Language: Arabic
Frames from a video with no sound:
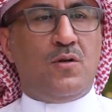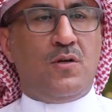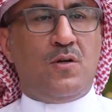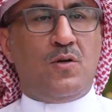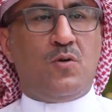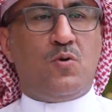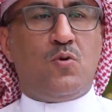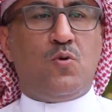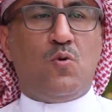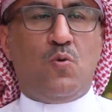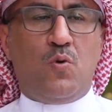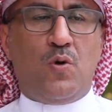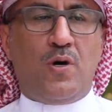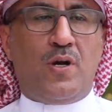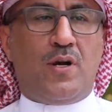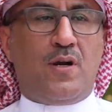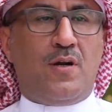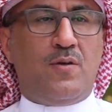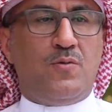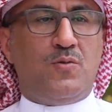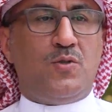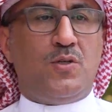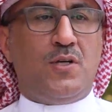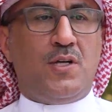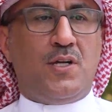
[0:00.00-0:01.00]

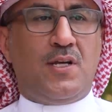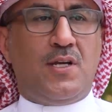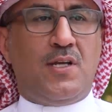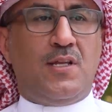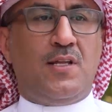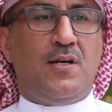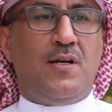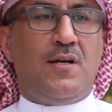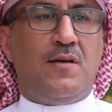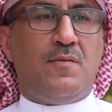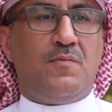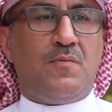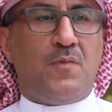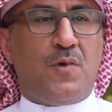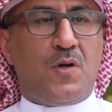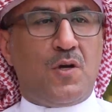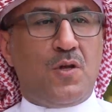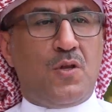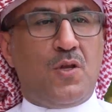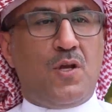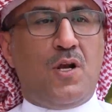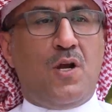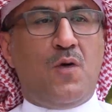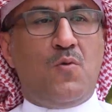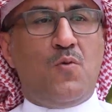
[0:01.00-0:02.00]
الكور او زي كذا
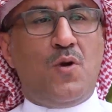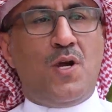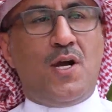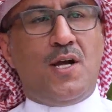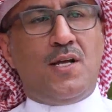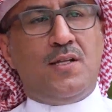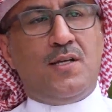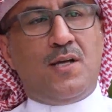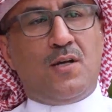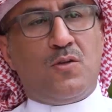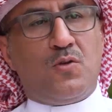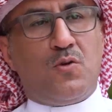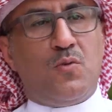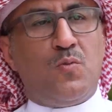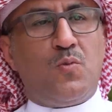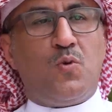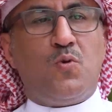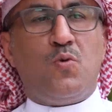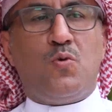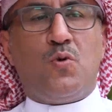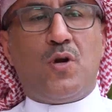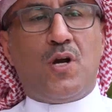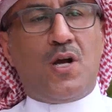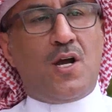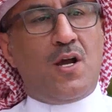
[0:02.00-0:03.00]
خذ الاولاد عطهم
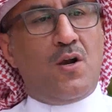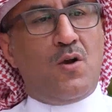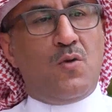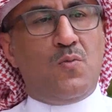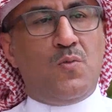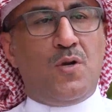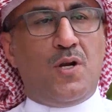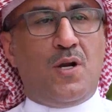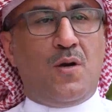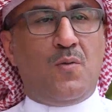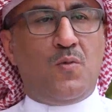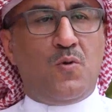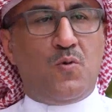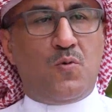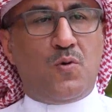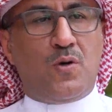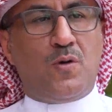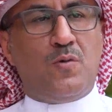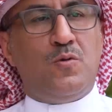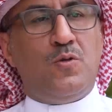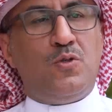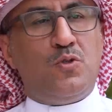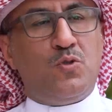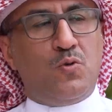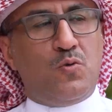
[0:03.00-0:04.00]
كوره خلهم يلعبون
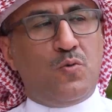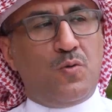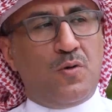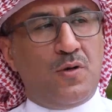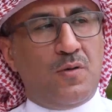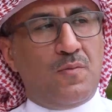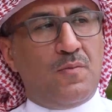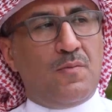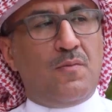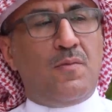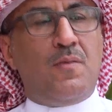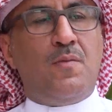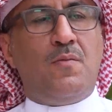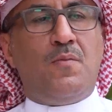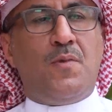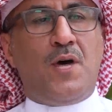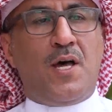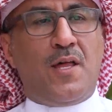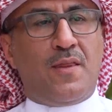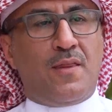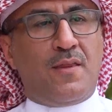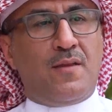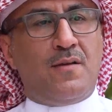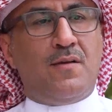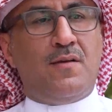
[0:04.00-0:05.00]
ورا ويجون
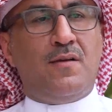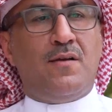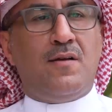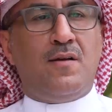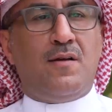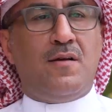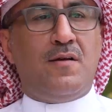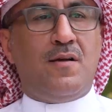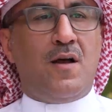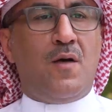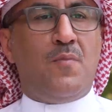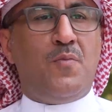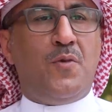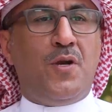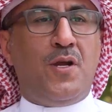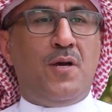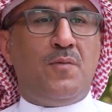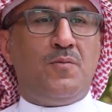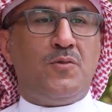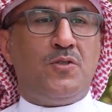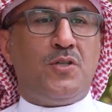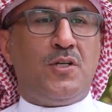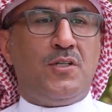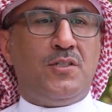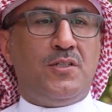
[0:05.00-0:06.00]
بعض
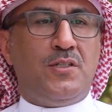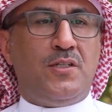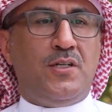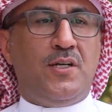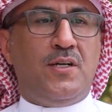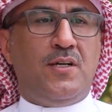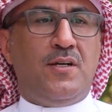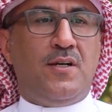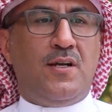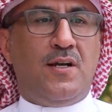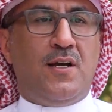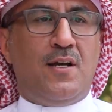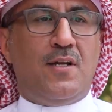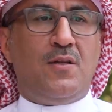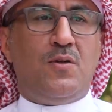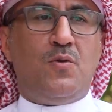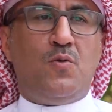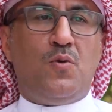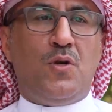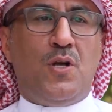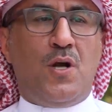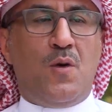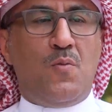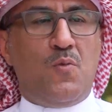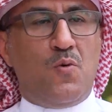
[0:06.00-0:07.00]
ابناء مشجعين النادي
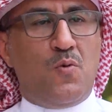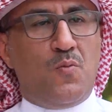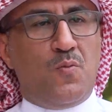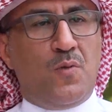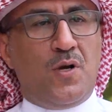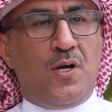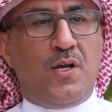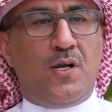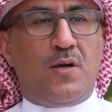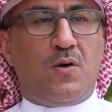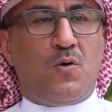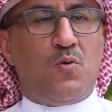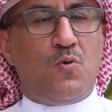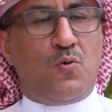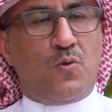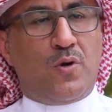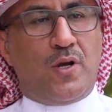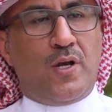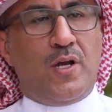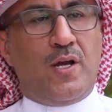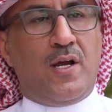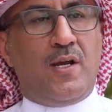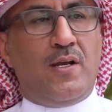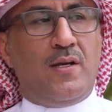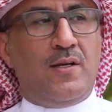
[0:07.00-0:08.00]
ويلعبون معنا
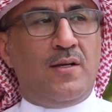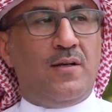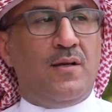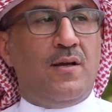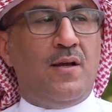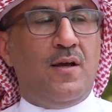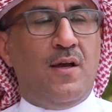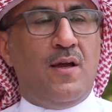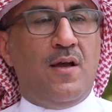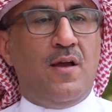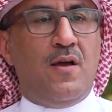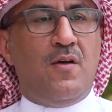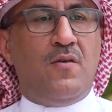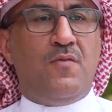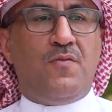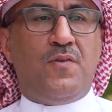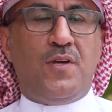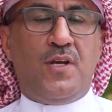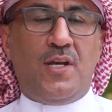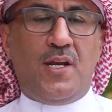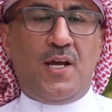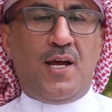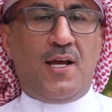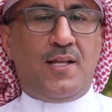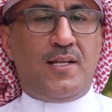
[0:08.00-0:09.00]
كوره يعني في
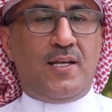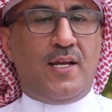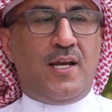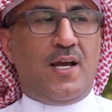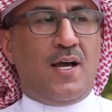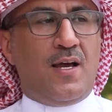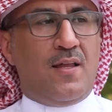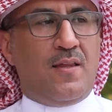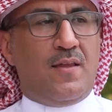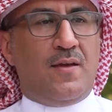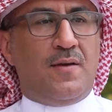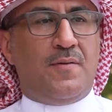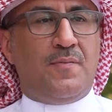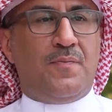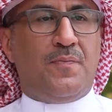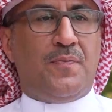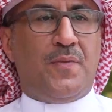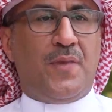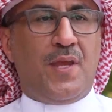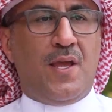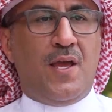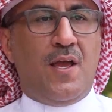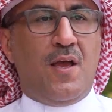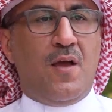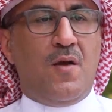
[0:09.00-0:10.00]
النادي هذا
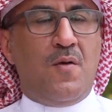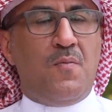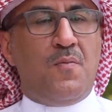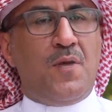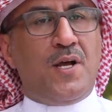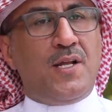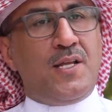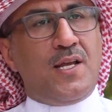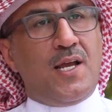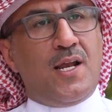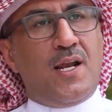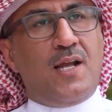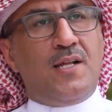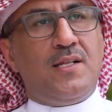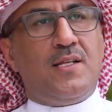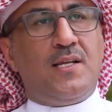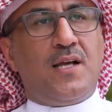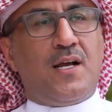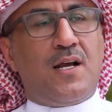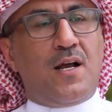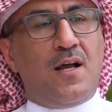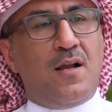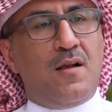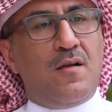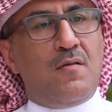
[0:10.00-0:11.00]
بعدين
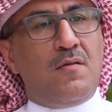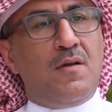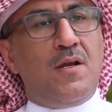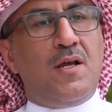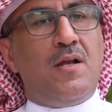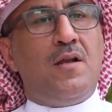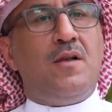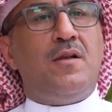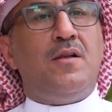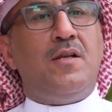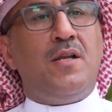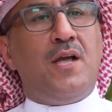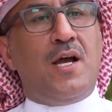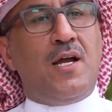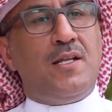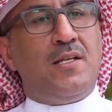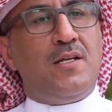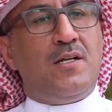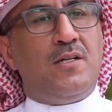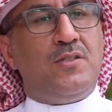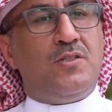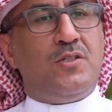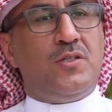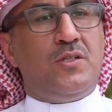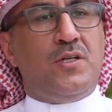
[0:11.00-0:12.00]
انتقلنا
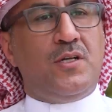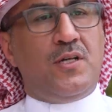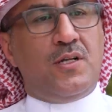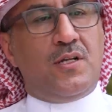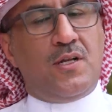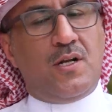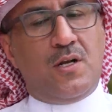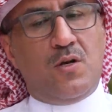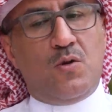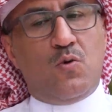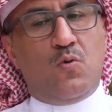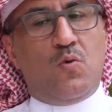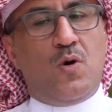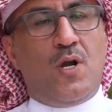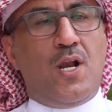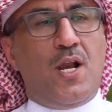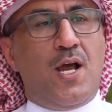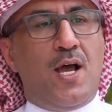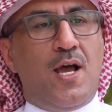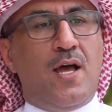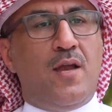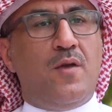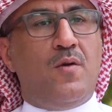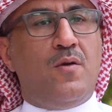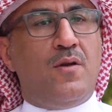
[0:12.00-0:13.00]
للنادي الجديد اللي هو
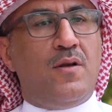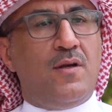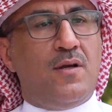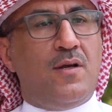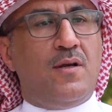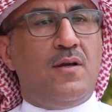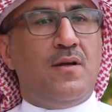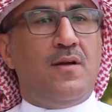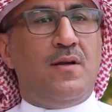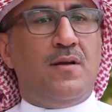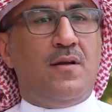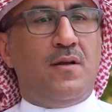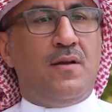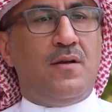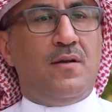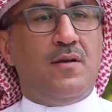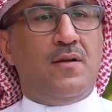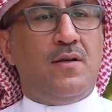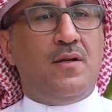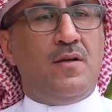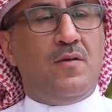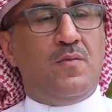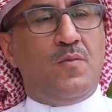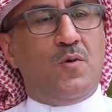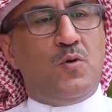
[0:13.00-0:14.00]
الان آه،
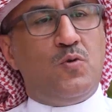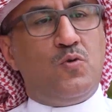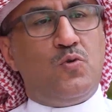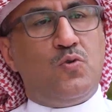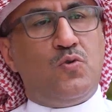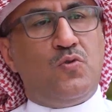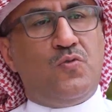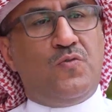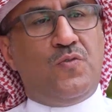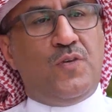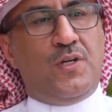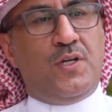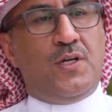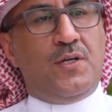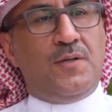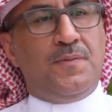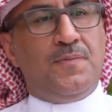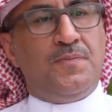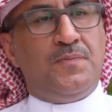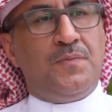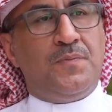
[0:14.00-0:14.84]
اللي موجود فيه